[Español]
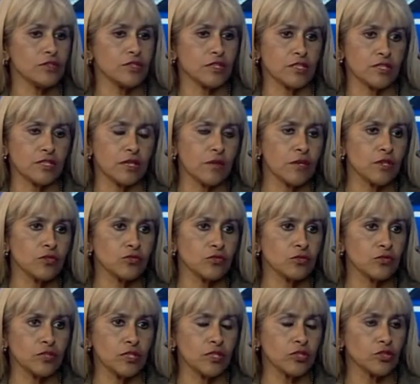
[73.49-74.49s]
se lleve
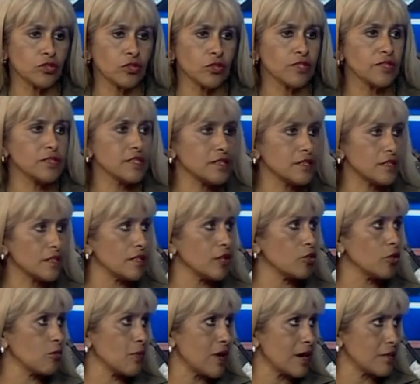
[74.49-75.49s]
su sillón y se
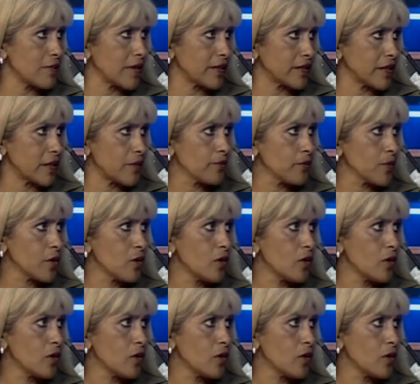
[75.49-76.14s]
sienta a tomar mate.